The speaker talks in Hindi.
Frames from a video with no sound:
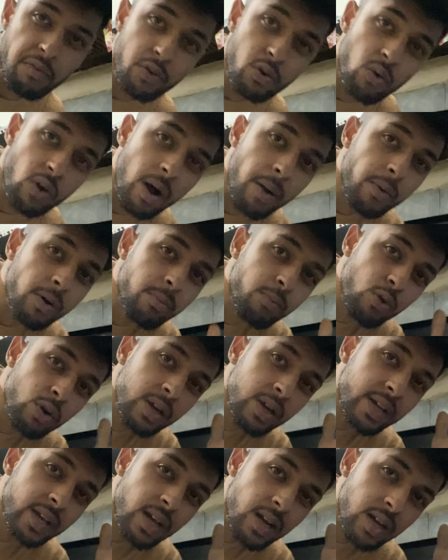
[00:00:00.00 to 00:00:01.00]
हम लोग आपको
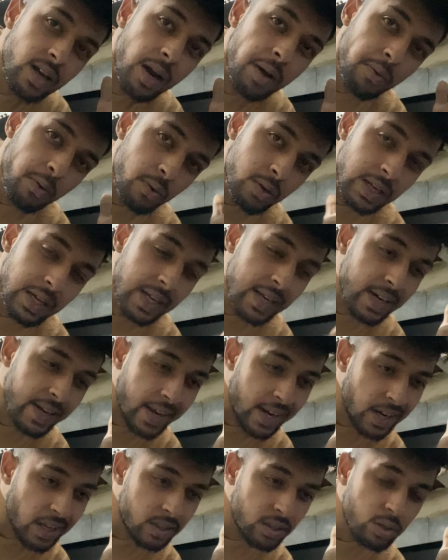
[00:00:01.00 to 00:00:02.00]
बोलेंगे अगर आपको लीन
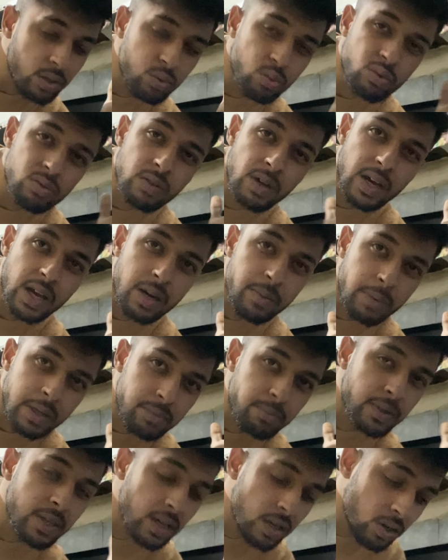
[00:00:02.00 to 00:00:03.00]
रहना है तो दूध वगैरह मत
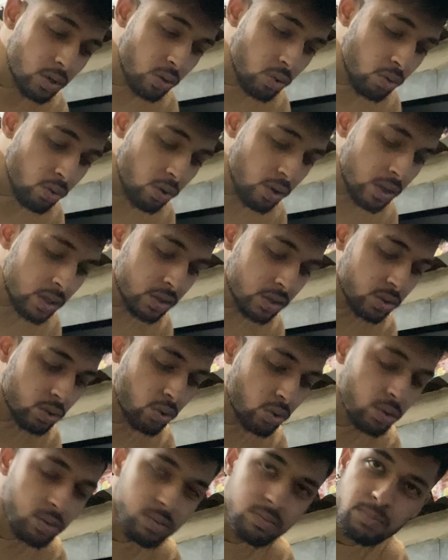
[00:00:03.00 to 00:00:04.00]
पिया करो तो
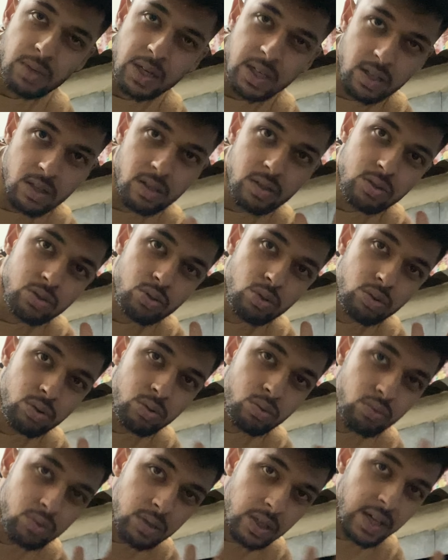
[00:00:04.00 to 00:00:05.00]
बट जो
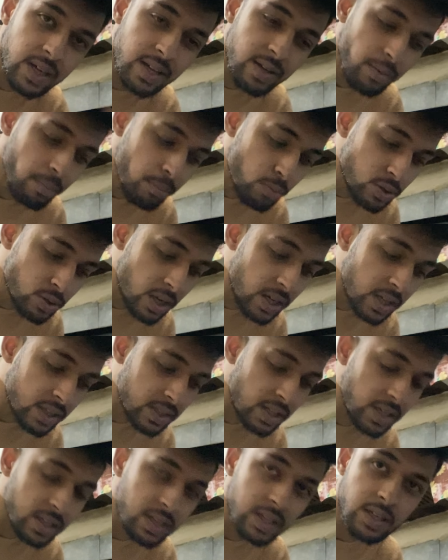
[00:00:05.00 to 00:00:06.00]
दूध है मुझे
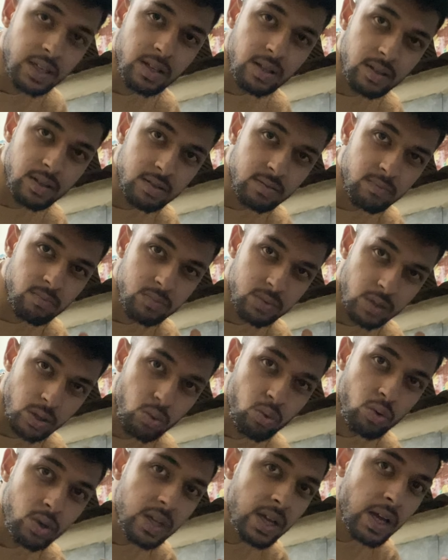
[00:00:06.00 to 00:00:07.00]
लगता है कि
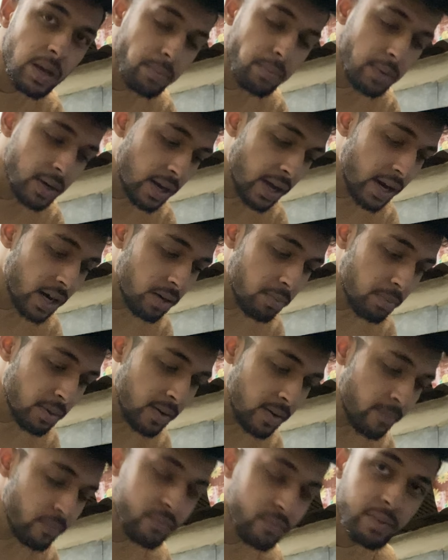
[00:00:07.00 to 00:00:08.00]
ज़रूरी है आपकी डाइट में
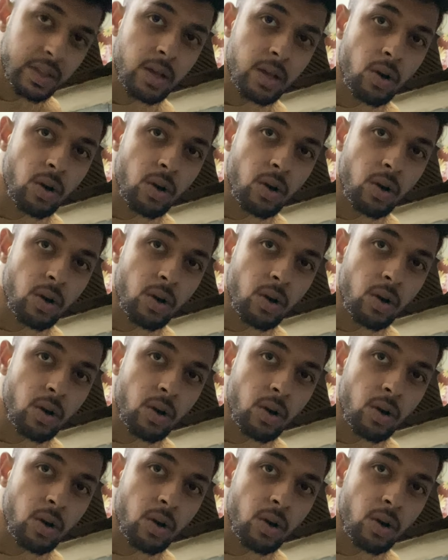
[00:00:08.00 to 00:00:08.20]
मतलब